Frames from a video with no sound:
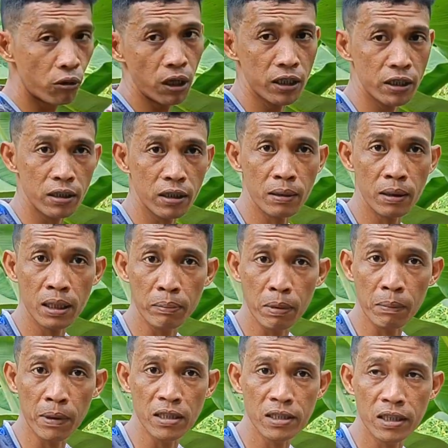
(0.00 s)
lang na
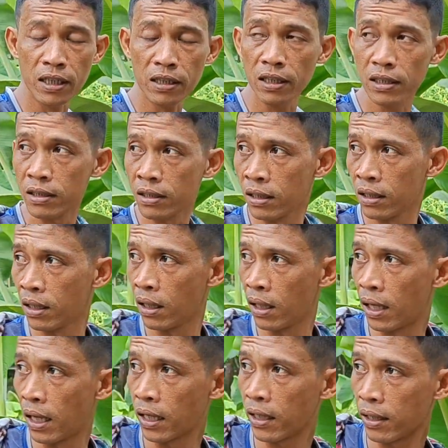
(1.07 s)
napapansin natin
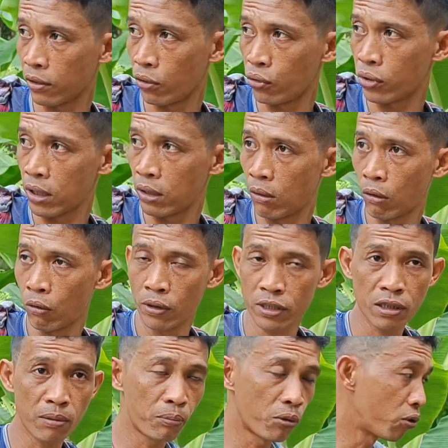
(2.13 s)
hanggang doon sa dulo,
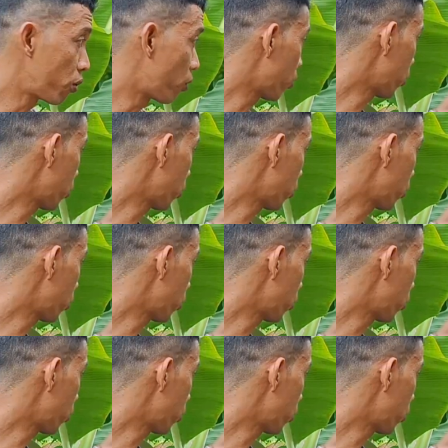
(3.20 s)
isang puno.